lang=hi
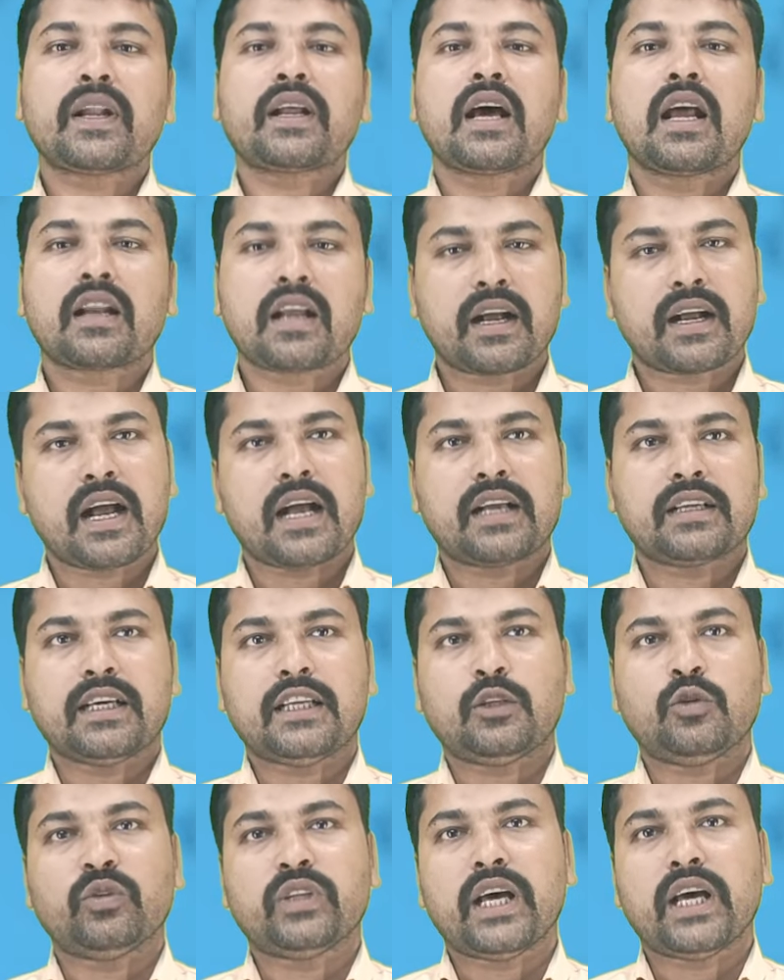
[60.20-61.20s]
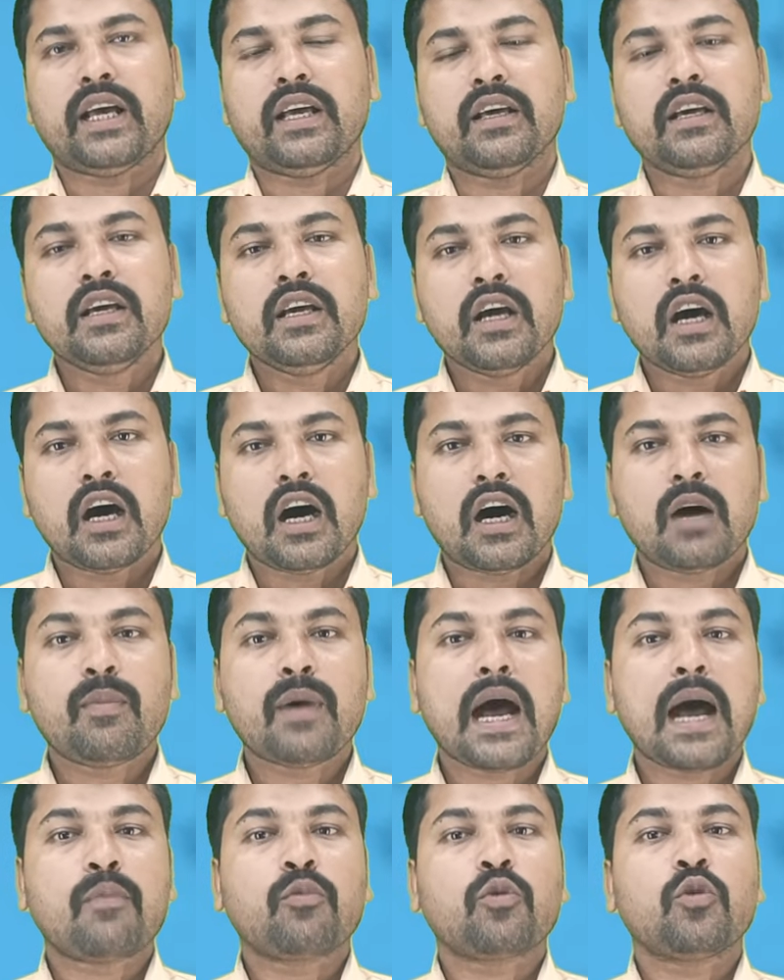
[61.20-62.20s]
प्रकार का कागजात होता है अब
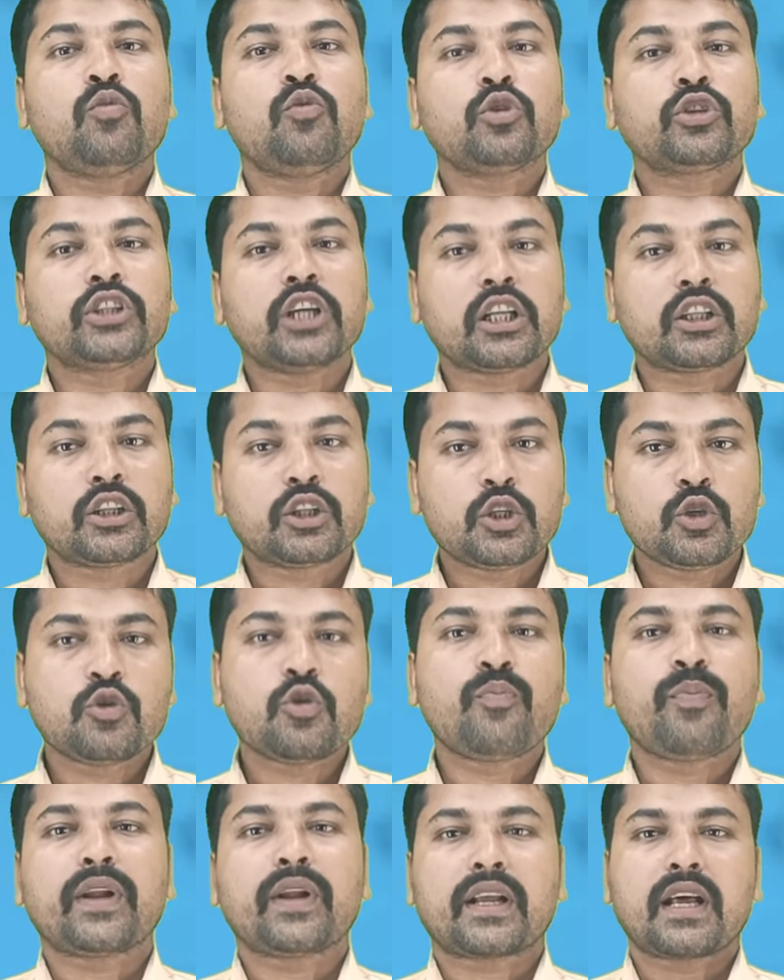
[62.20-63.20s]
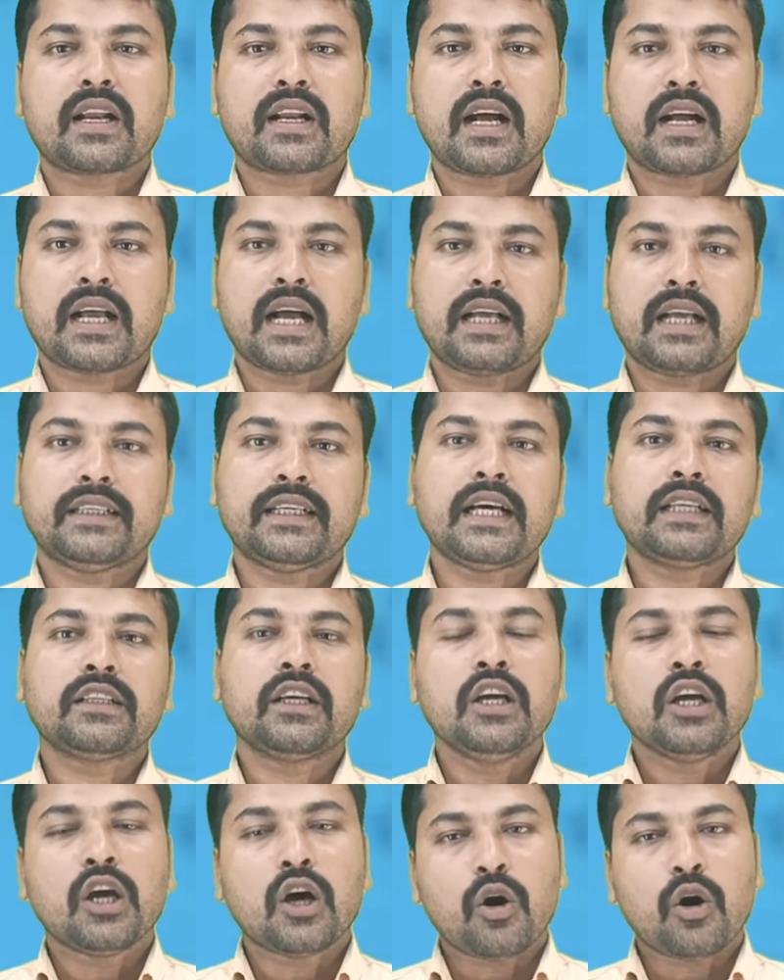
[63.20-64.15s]
आपको वो छत्तीसों प्रकार का कागजात